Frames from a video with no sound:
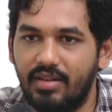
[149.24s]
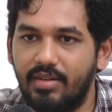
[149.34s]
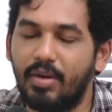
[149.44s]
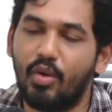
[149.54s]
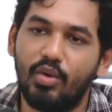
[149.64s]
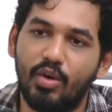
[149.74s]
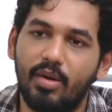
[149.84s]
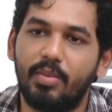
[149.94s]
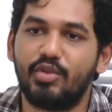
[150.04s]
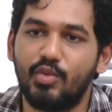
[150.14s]
இப்போ
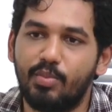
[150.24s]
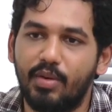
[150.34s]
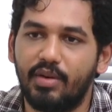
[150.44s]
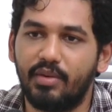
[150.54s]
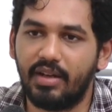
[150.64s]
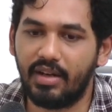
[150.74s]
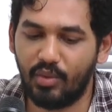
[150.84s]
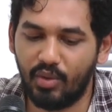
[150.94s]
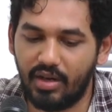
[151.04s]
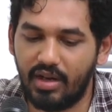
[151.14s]
அவுட்டோரில் போய் ஷூட் பண்ணுறோன்னு
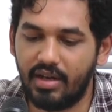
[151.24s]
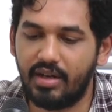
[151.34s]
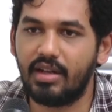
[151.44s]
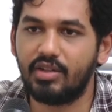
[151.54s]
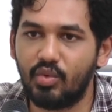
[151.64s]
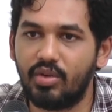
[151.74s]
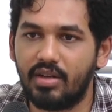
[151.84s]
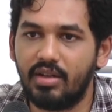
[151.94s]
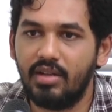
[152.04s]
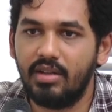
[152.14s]
வைங்களேன் ஒரு நாள் ரெண்டு நாள் ஷூட்
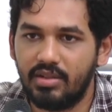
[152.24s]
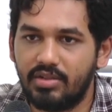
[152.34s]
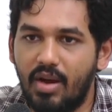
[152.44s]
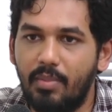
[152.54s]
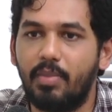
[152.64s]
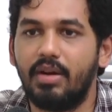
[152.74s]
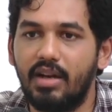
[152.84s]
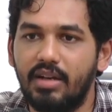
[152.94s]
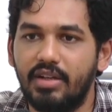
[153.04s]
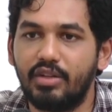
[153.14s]
ஸ்டாப் பண்ணி
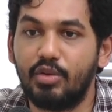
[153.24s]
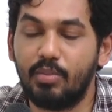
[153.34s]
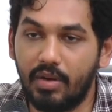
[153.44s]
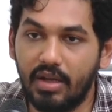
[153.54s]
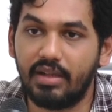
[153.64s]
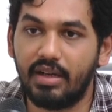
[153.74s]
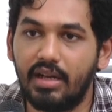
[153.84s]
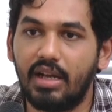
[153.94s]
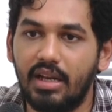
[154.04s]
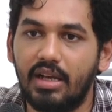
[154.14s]
அடுத்து ரெசியூம் பண்ணால் அந்த
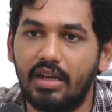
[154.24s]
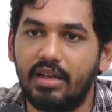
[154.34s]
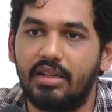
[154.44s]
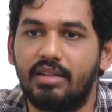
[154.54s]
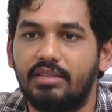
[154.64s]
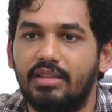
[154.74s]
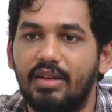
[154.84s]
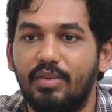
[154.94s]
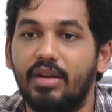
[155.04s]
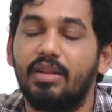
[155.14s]
ரெண்டு நாளைக்கான
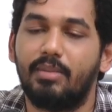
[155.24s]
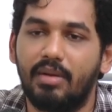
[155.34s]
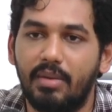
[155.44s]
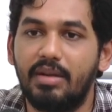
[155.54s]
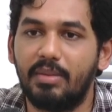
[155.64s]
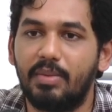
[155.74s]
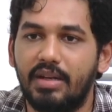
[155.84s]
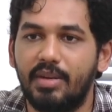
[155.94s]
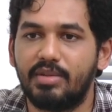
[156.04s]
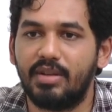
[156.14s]
செலவுங்கிறது ம மல்டிபிள்
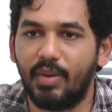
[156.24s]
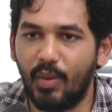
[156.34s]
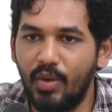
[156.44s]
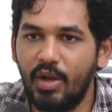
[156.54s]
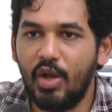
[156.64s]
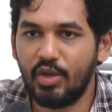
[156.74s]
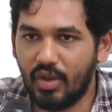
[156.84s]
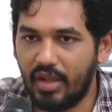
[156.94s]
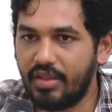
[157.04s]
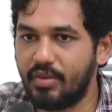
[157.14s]
டைம்ஸில் இருக்கும் ஸோ
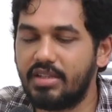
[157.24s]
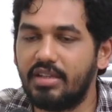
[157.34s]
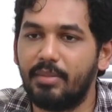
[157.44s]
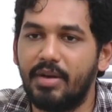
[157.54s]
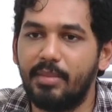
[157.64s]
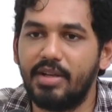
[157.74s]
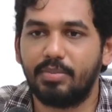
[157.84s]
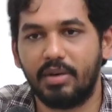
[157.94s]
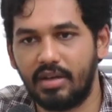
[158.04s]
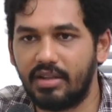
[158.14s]
அந்த விஷயத்தை
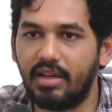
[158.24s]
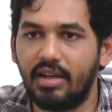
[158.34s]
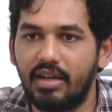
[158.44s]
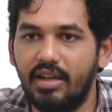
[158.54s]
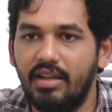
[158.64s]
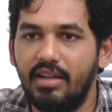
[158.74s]
மினிமைஸ் பண்ணுறதுக்காக